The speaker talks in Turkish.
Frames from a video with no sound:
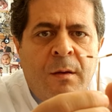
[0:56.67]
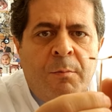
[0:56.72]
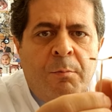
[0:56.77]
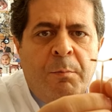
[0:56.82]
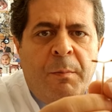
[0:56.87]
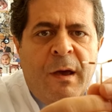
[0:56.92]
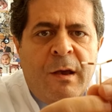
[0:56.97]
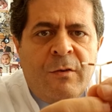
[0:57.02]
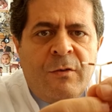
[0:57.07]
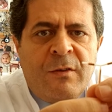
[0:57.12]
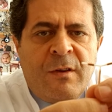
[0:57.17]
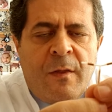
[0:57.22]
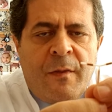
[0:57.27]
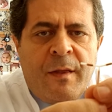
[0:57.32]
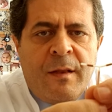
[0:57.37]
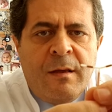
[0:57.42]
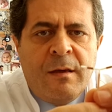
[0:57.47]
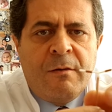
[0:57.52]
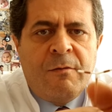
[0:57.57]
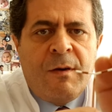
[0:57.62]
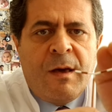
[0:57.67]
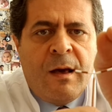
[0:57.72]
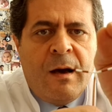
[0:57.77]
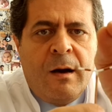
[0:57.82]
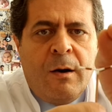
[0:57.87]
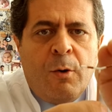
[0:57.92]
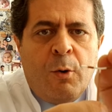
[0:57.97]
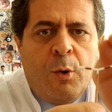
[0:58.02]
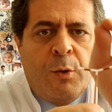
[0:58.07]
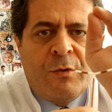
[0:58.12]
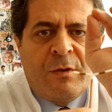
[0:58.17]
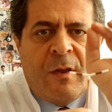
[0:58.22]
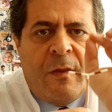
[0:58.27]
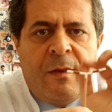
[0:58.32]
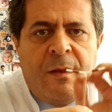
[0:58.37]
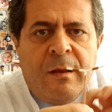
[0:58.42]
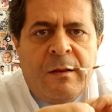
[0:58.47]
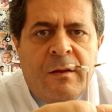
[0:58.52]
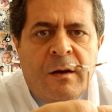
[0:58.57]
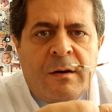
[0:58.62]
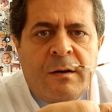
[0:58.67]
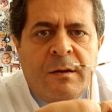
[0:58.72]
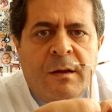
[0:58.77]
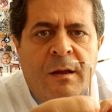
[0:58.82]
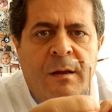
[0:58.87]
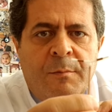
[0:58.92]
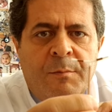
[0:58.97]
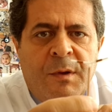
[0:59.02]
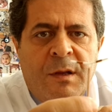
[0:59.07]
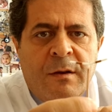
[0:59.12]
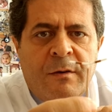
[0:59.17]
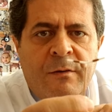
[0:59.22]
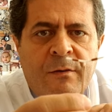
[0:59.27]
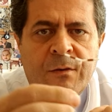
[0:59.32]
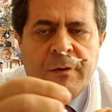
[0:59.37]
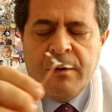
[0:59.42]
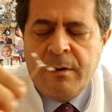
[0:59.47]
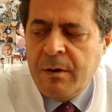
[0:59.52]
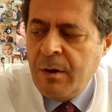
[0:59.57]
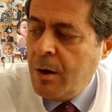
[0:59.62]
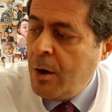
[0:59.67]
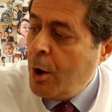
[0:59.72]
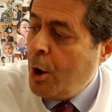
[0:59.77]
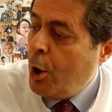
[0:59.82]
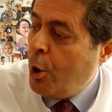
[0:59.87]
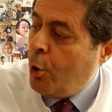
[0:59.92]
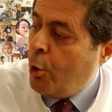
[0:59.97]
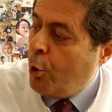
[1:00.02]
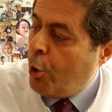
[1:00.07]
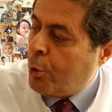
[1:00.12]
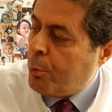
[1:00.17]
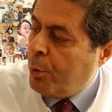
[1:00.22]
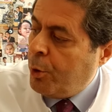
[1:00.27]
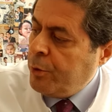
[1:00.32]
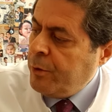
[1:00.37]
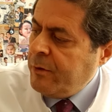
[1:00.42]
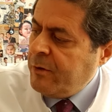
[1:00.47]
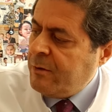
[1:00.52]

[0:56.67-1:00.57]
5 senelik veya 10 senelik takılabilir. Hormonlu